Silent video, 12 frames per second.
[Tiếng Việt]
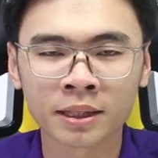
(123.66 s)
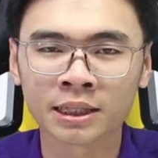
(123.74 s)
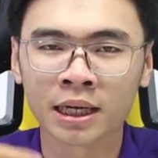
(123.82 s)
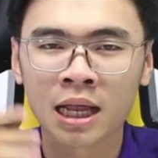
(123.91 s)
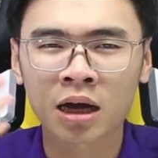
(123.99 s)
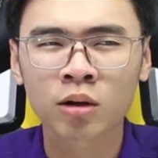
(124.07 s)
mà
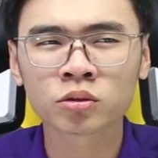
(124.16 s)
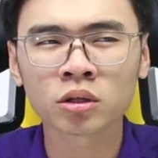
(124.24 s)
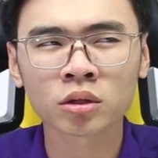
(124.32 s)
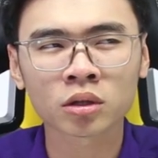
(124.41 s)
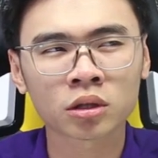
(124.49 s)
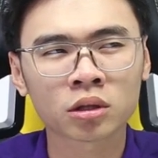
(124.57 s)
chỉ là công
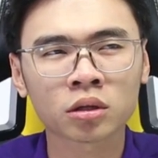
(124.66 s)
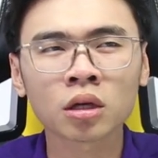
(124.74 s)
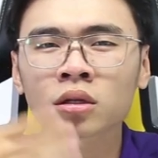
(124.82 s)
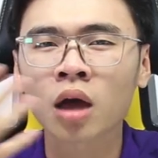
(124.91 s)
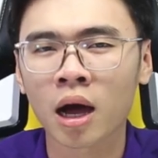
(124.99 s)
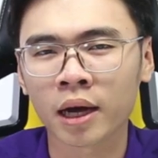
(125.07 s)
suất
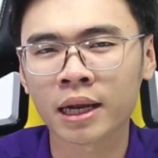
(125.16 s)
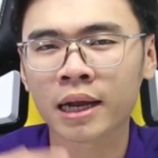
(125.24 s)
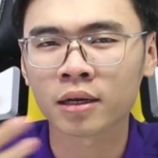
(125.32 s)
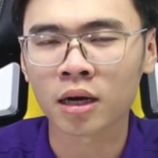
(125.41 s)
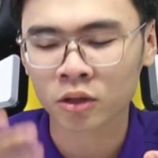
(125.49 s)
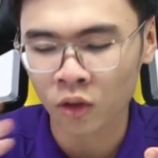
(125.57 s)
tức thời
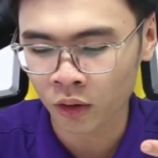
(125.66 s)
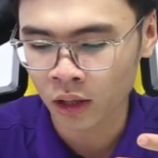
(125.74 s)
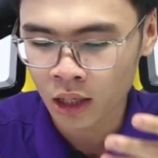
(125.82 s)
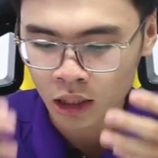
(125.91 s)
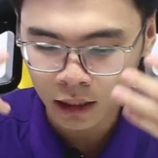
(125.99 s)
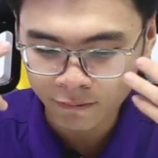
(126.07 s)
đạt được thôi
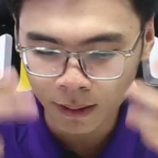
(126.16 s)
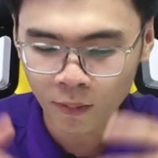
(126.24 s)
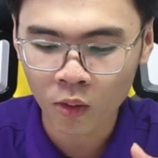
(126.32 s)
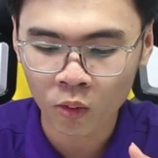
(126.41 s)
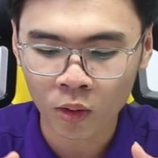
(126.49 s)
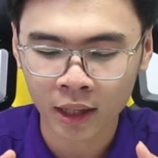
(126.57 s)
nhưng với
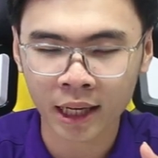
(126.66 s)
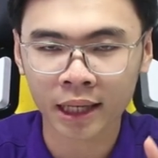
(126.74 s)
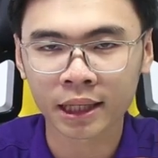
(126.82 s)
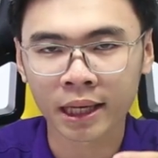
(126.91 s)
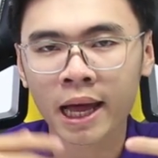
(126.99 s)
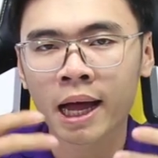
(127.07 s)
bộ nguồn
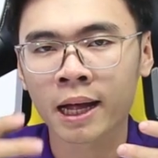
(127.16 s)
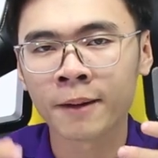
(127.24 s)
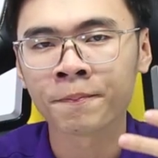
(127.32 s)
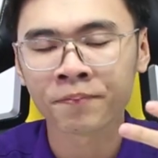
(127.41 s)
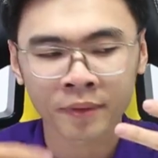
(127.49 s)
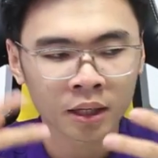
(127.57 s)
này thì à,
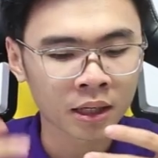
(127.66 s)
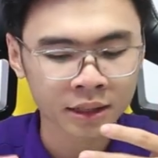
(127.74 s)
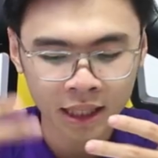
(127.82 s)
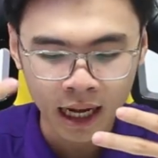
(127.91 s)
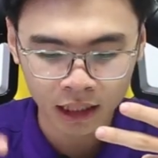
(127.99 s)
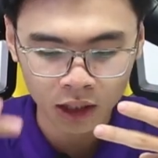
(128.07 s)

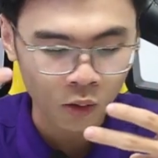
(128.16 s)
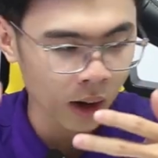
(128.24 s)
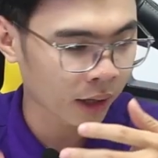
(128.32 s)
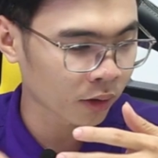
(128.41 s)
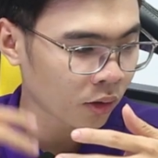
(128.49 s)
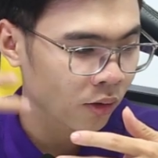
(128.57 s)
sẽ đạt được
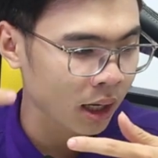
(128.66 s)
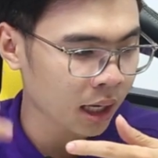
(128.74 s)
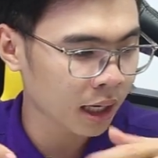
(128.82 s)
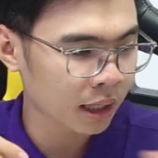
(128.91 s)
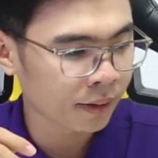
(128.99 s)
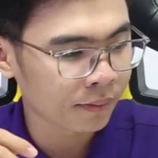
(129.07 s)
khoảng độ
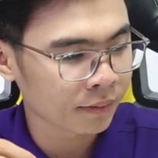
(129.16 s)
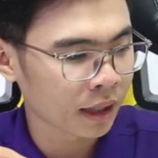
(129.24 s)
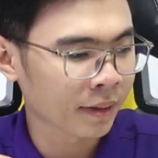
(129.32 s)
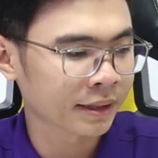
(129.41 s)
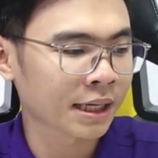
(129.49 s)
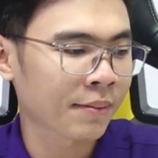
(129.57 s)
à,
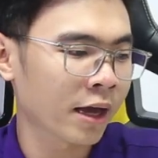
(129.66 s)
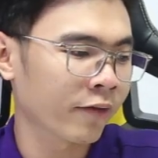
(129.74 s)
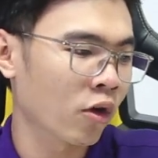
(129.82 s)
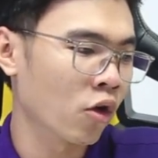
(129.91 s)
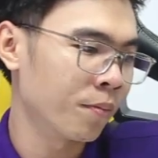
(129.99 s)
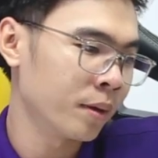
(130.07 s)
để mình xem lại
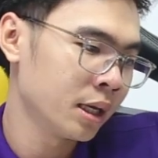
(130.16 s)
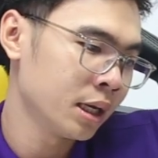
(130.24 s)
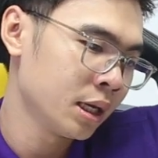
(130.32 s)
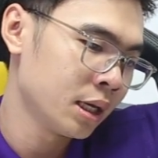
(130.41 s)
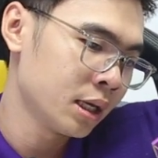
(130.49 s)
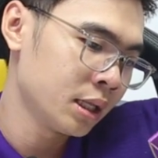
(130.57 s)
vào hộp
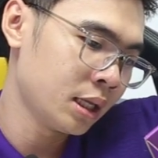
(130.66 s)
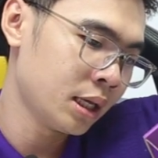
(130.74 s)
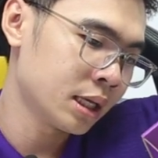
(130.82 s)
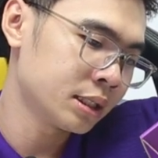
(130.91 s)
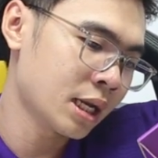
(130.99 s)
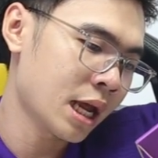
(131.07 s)
thì
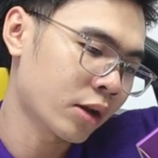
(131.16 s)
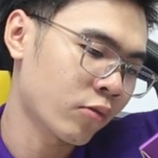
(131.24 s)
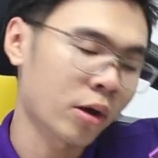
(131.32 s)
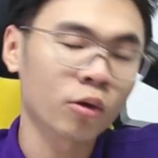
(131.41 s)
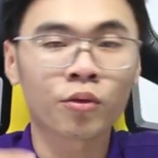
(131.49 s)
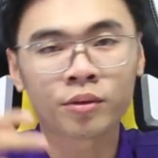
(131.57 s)
à, sẽ đạt
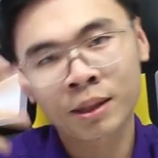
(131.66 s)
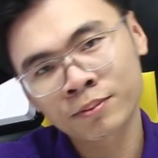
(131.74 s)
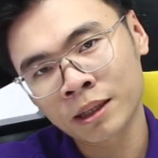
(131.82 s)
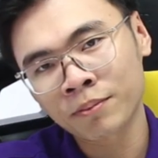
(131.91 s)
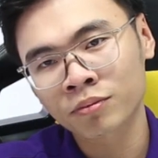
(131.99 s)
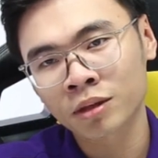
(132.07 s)
khoảng độ
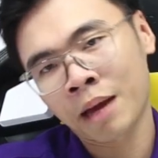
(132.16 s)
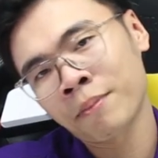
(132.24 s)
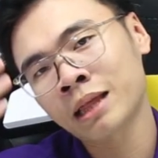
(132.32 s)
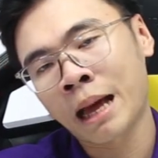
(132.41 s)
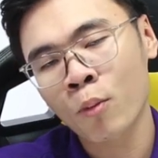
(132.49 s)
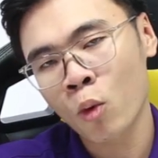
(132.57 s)

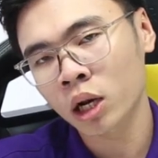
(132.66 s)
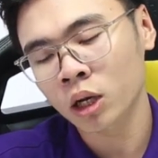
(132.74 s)
588W